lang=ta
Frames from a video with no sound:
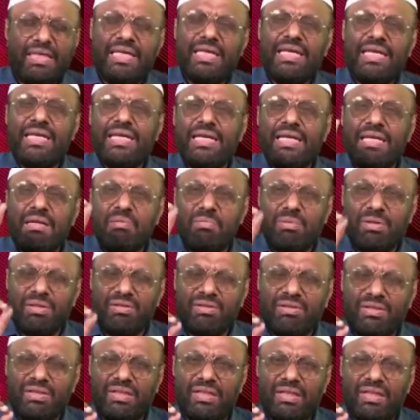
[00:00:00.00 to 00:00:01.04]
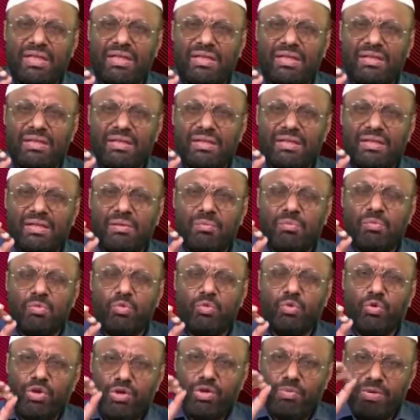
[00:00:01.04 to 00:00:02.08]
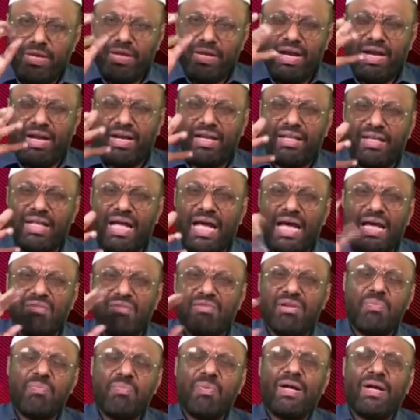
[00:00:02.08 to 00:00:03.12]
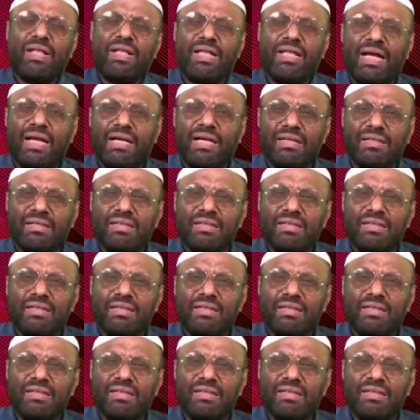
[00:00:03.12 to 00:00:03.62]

ஈ என்பது வந்து தூய்மையானதா அருவறுப்பானதா